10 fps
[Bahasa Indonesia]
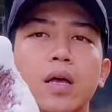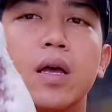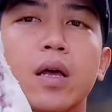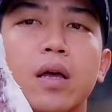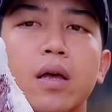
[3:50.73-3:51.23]

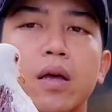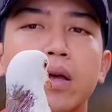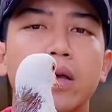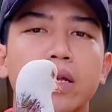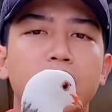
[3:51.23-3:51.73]

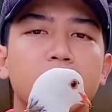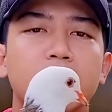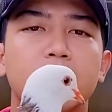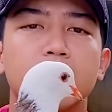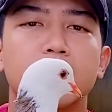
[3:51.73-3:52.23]
nah
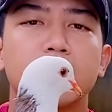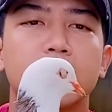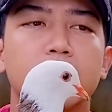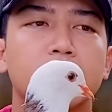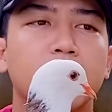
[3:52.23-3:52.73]
ini
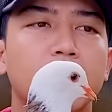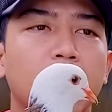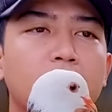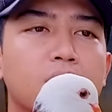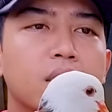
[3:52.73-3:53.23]
saya
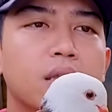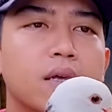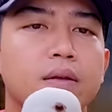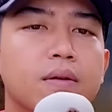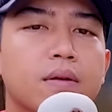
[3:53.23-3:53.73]

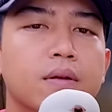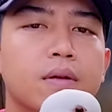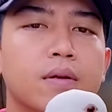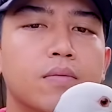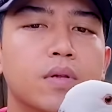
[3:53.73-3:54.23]
ganti ya
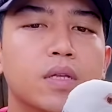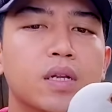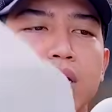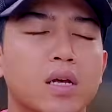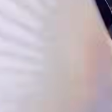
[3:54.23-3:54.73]

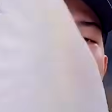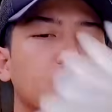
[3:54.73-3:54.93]
betina